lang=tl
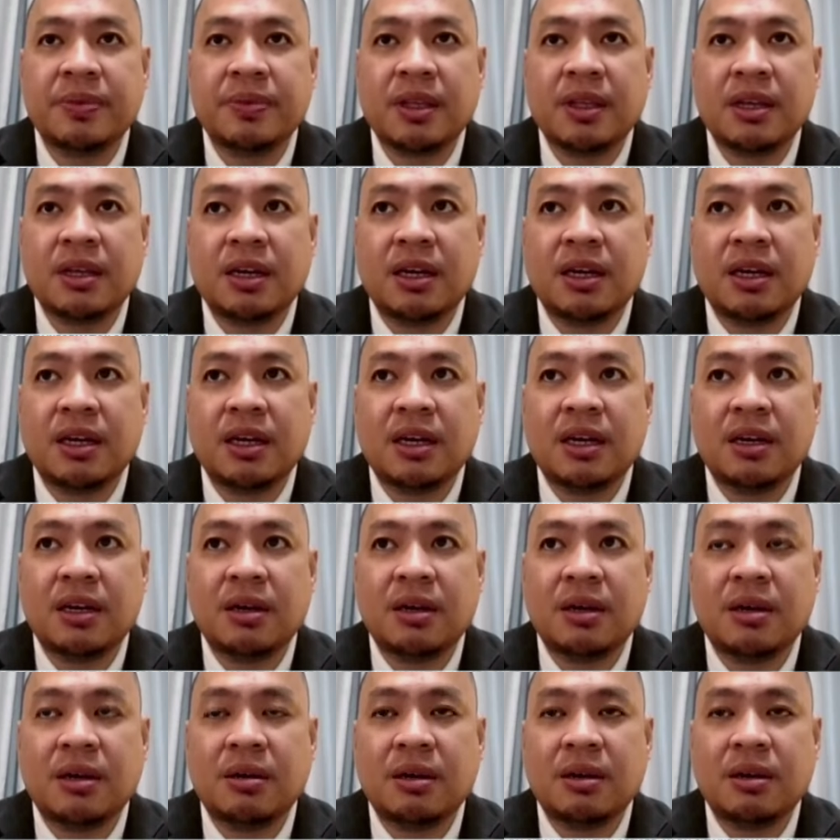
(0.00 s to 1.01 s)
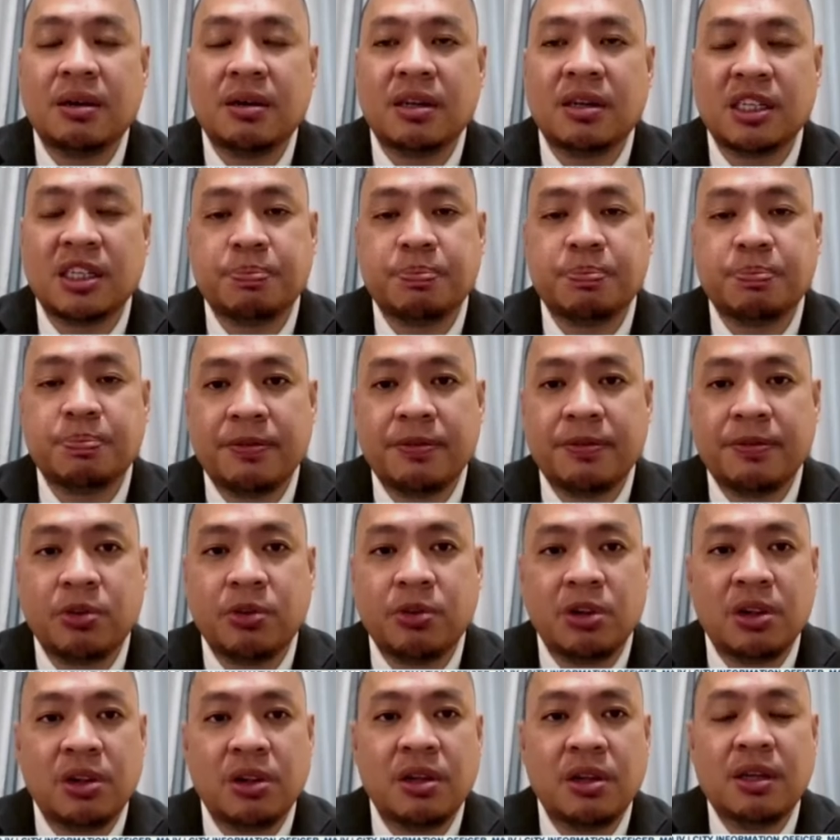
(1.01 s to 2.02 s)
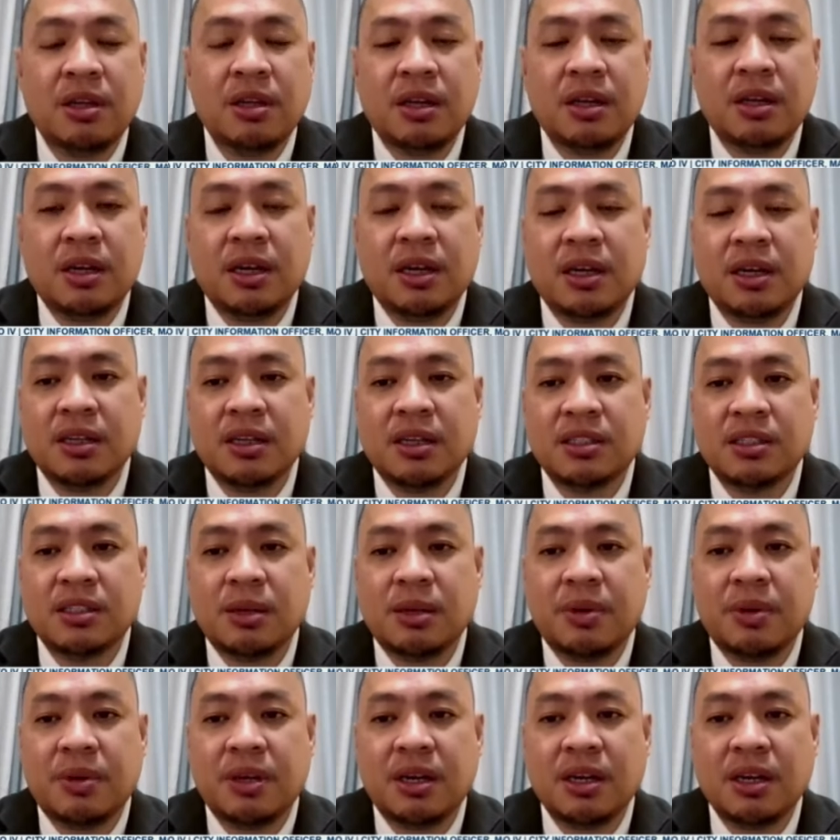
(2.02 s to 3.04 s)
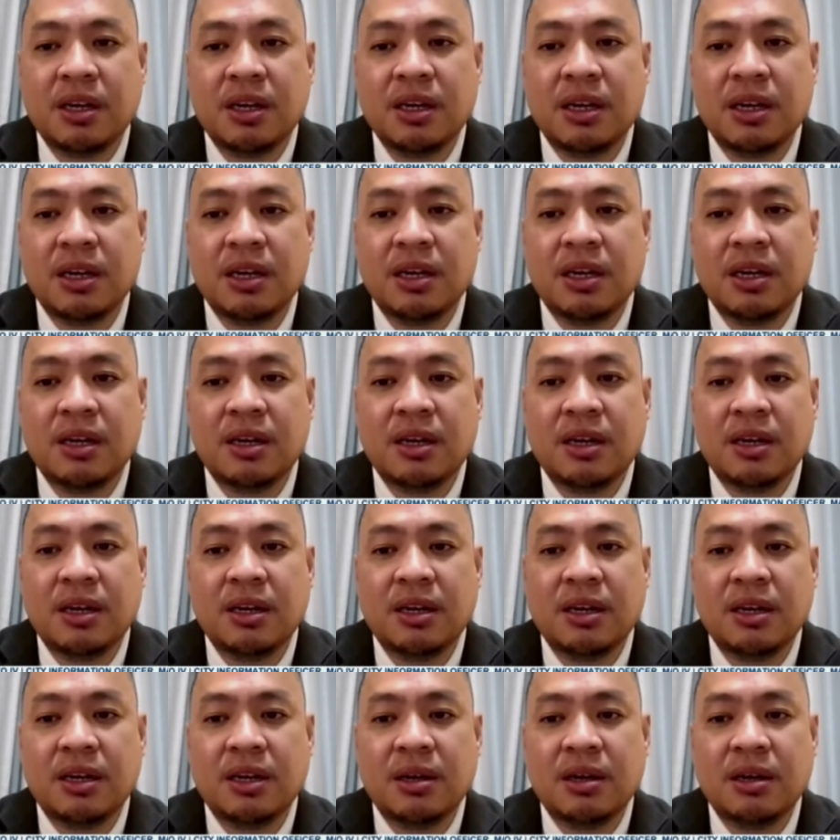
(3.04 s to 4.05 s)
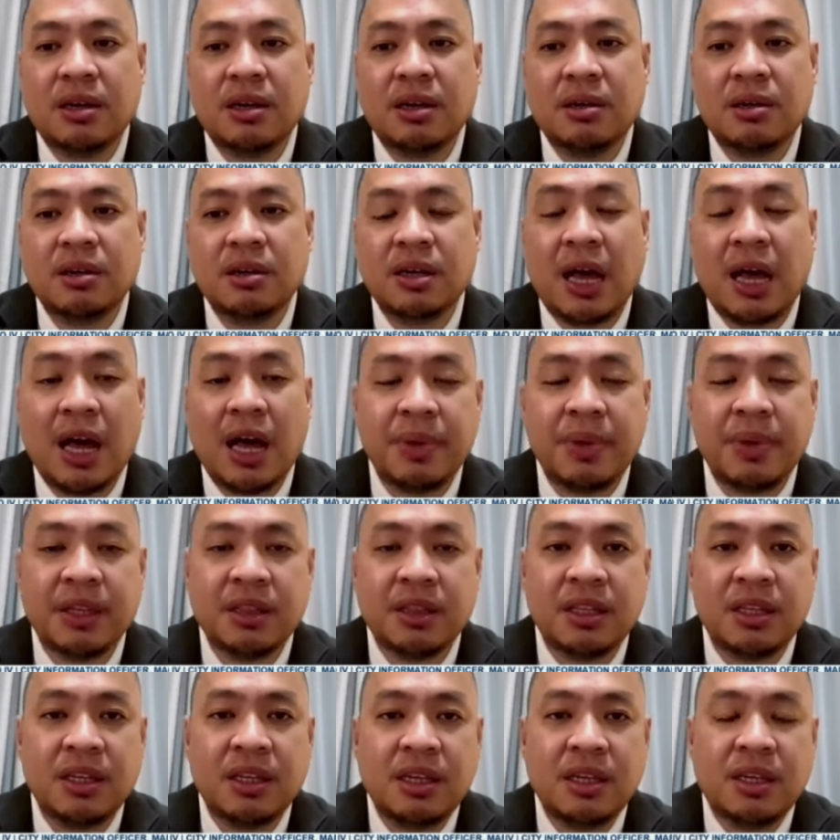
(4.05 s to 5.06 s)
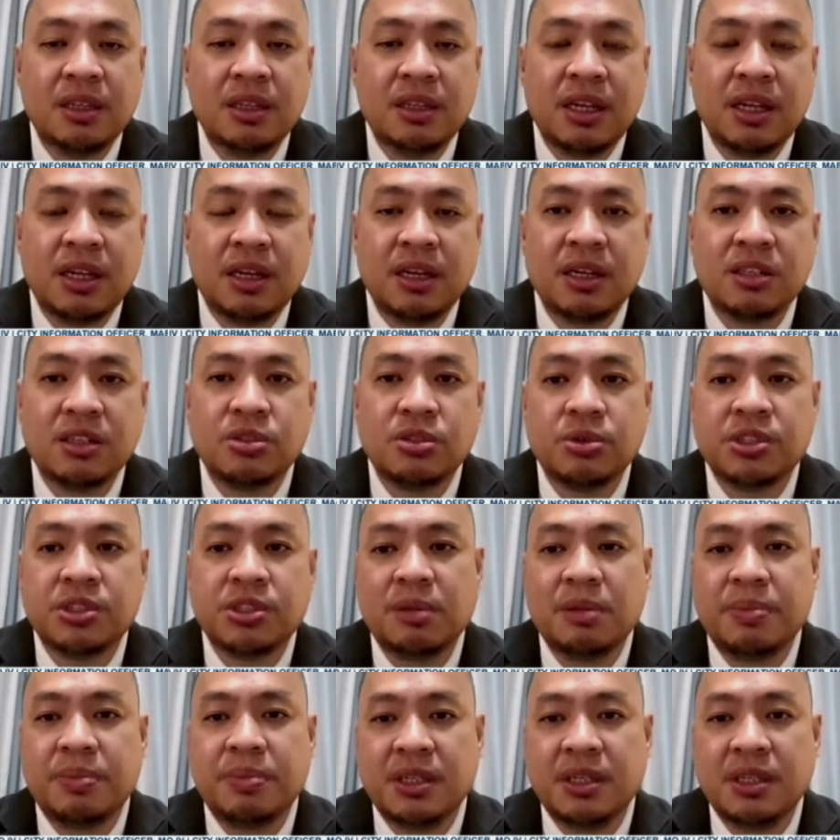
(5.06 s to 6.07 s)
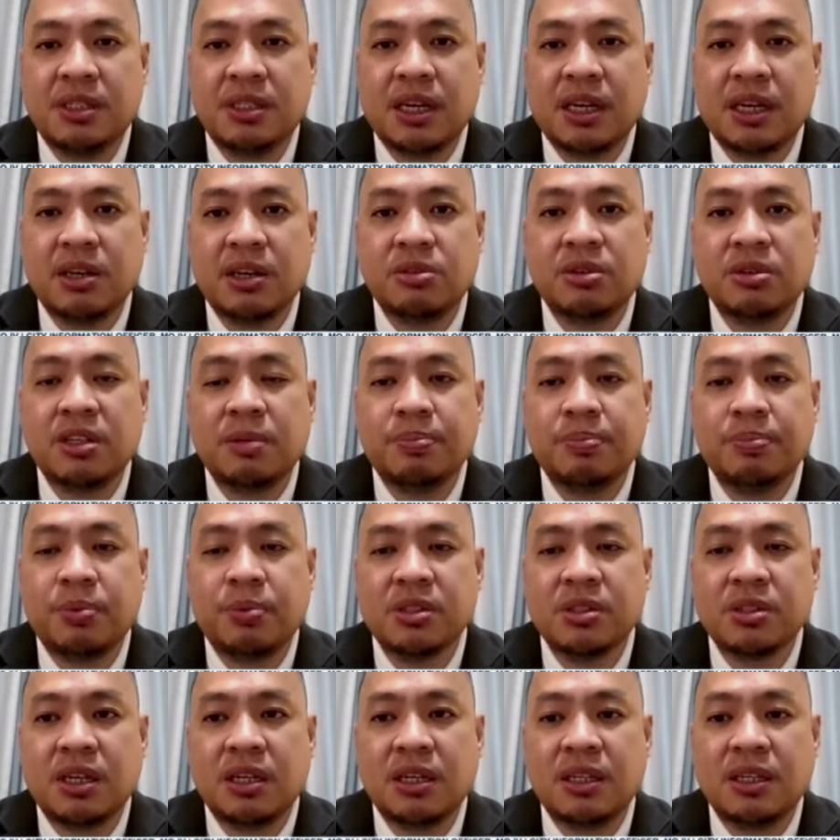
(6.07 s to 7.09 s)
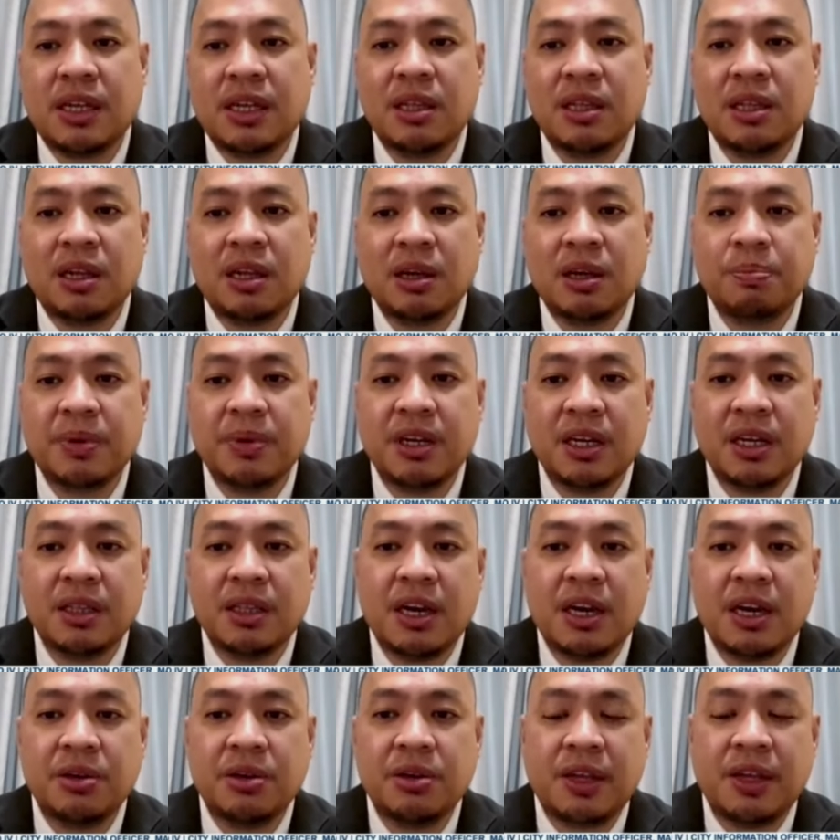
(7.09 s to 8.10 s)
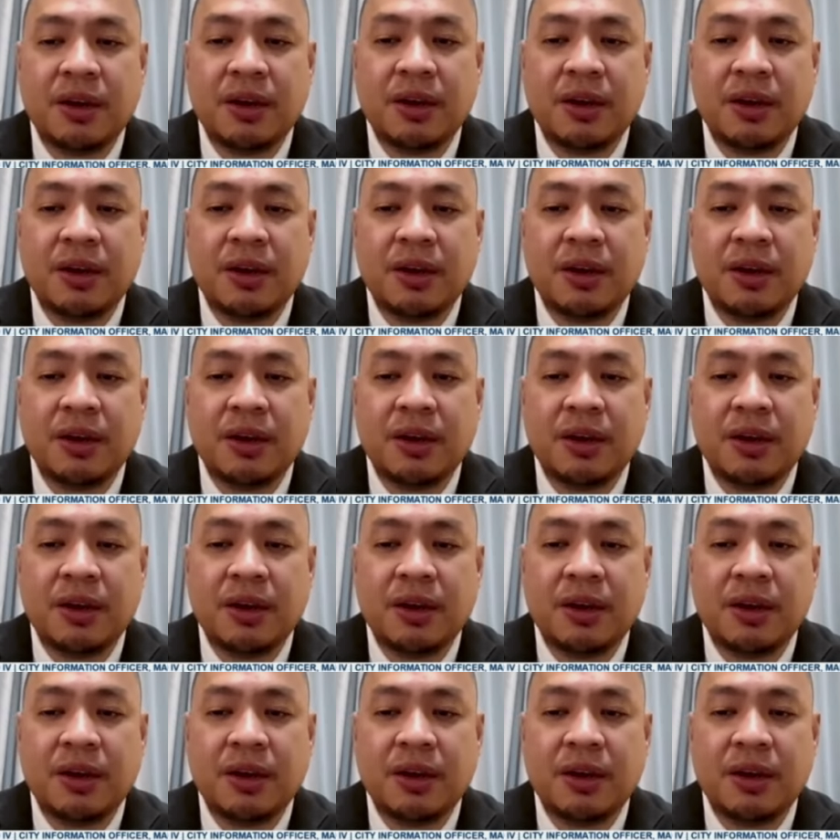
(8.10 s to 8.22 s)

uh, respectful uh, sa pag uh, gamit ng social media ganun din po sa dahil nagbigay tayo ng